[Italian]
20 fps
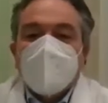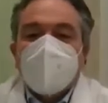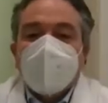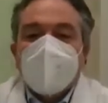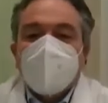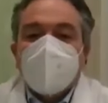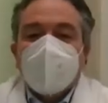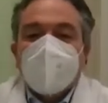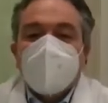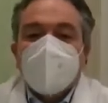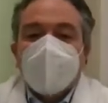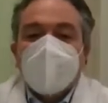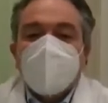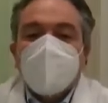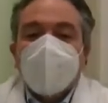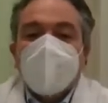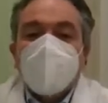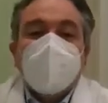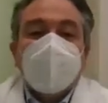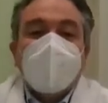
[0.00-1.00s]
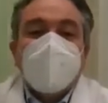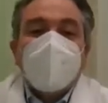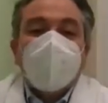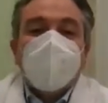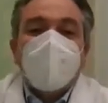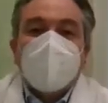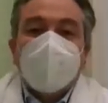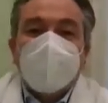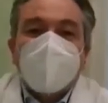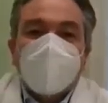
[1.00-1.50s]
Eh, bene hanno
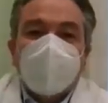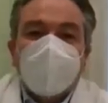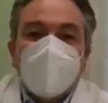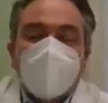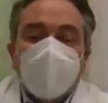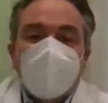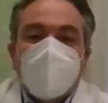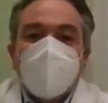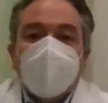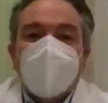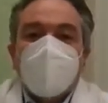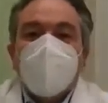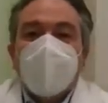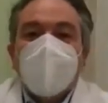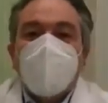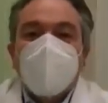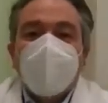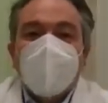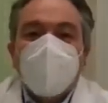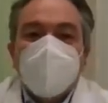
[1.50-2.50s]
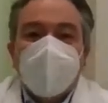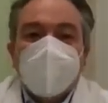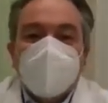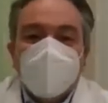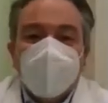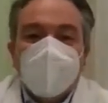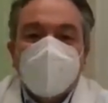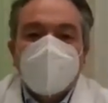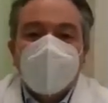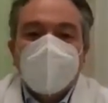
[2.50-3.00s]
fatto i comuni che
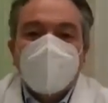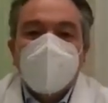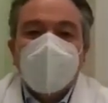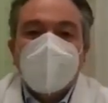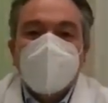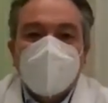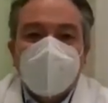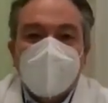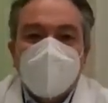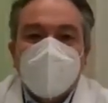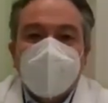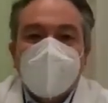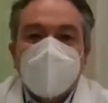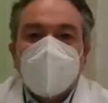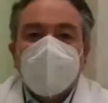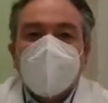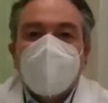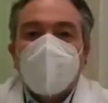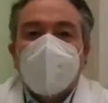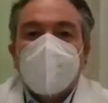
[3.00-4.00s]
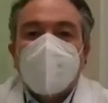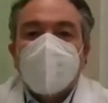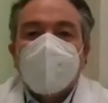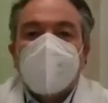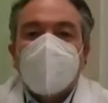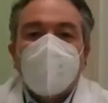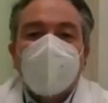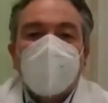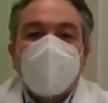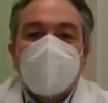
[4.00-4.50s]
hanno fatto lo screening per
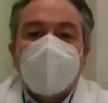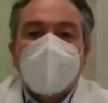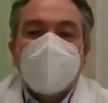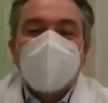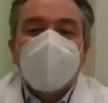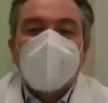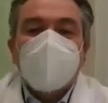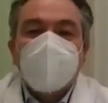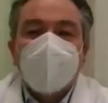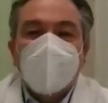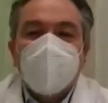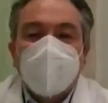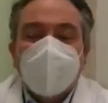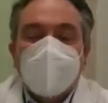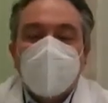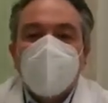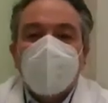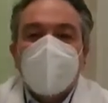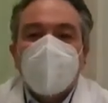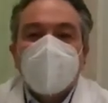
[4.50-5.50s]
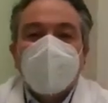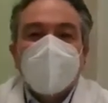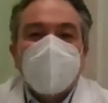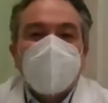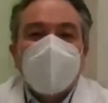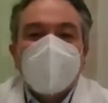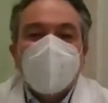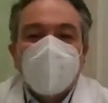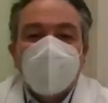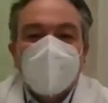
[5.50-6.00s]
scovare gli asintomatici, perché
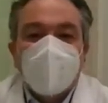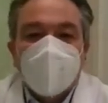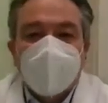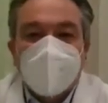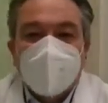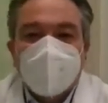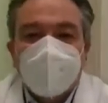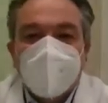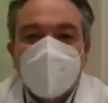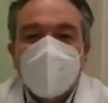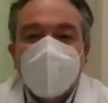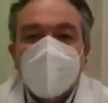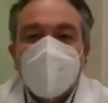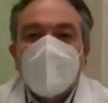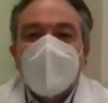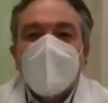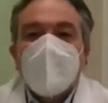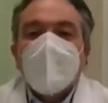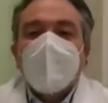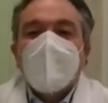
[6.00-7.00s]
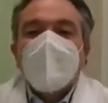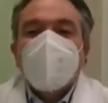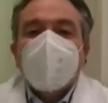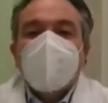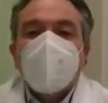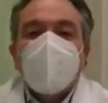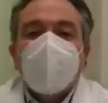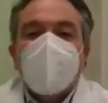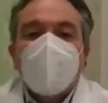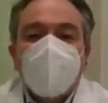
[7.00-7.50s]
gli asintomatici
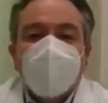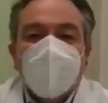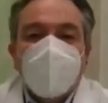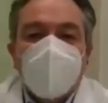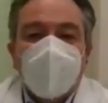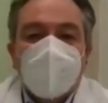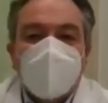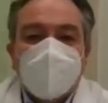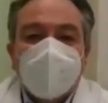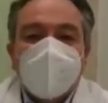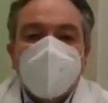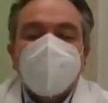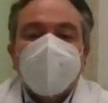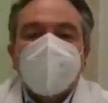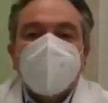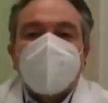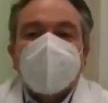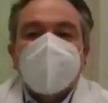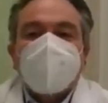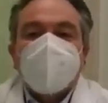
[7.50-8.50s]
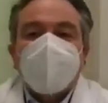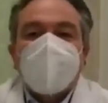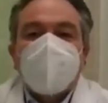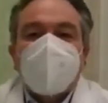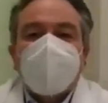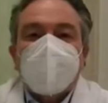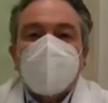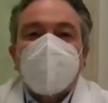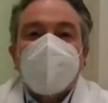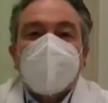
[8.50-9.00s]
sono coloro che
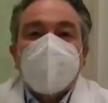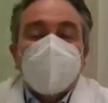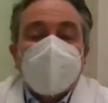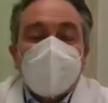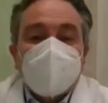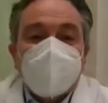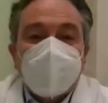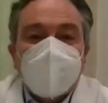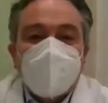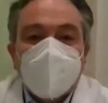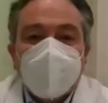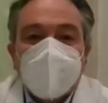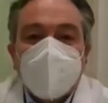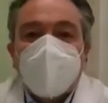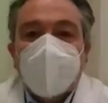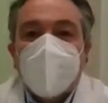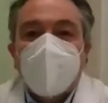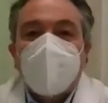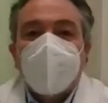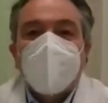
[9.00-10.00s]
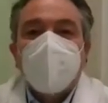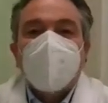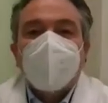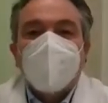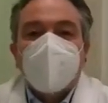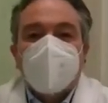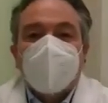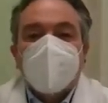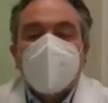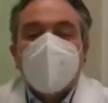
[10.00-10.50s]
senza sintomi, però
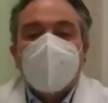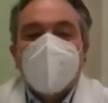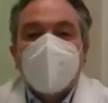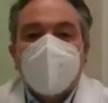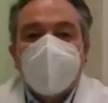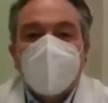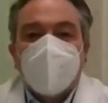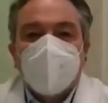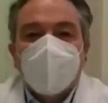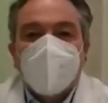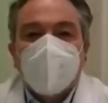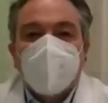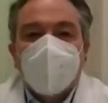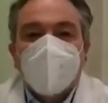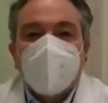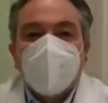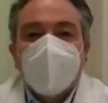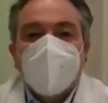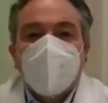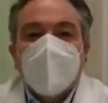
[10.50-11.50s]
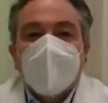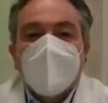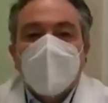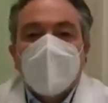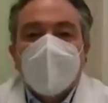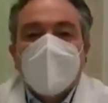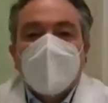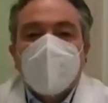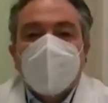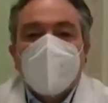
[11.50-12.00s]
purtroppo diffondono
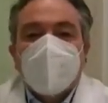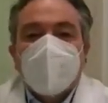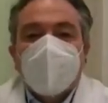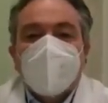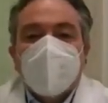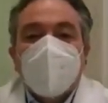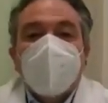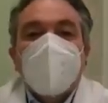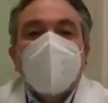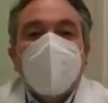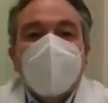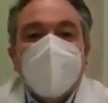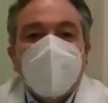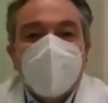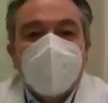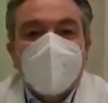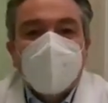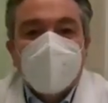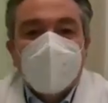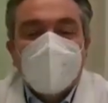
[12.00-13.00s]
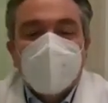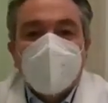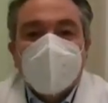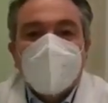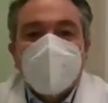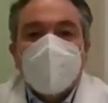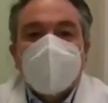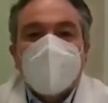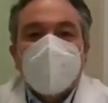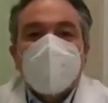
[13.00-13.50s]
eh, il virus
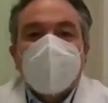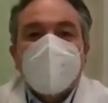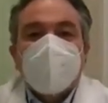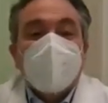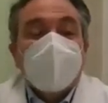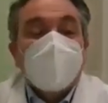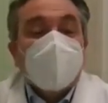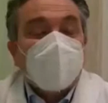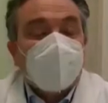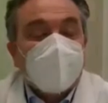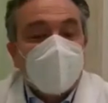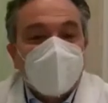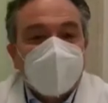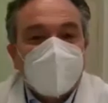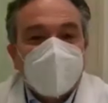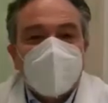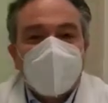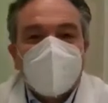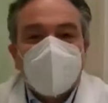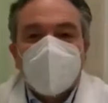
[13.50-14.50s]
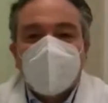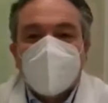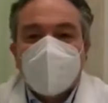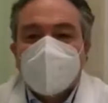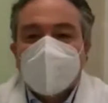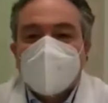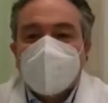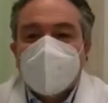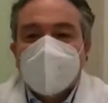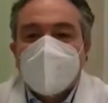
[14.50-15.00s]
eh, nella nostra
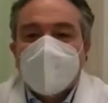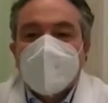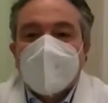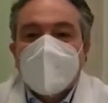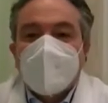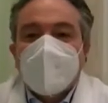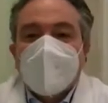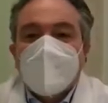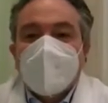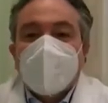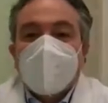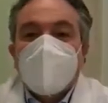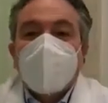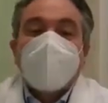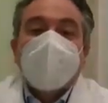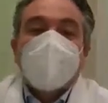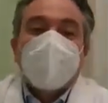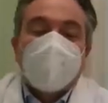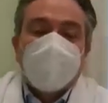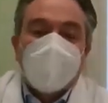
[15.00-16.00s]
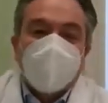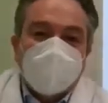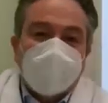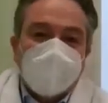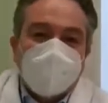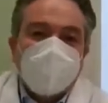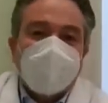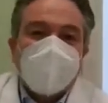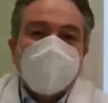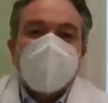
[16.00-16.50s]
società. E credo
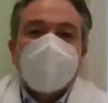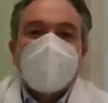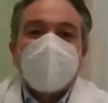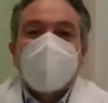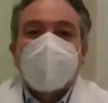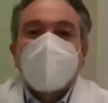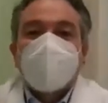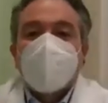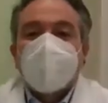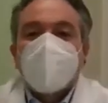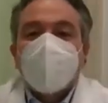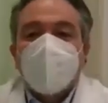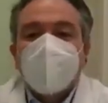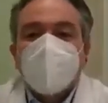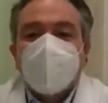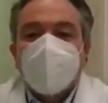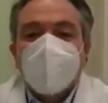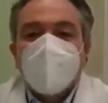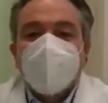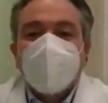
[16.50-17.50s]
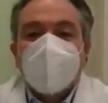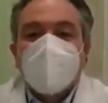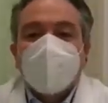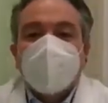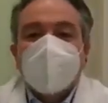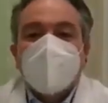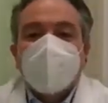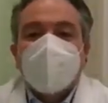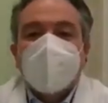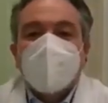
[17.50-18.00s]
che sia stata anche
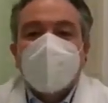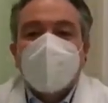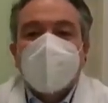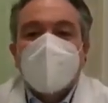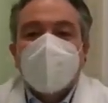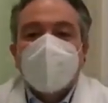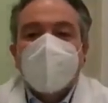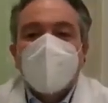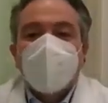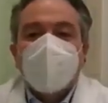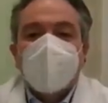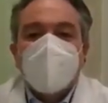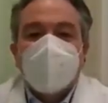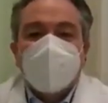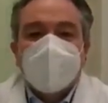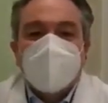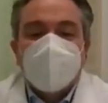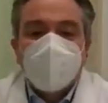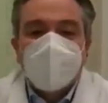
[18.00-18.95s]
opportuna la chiusura delle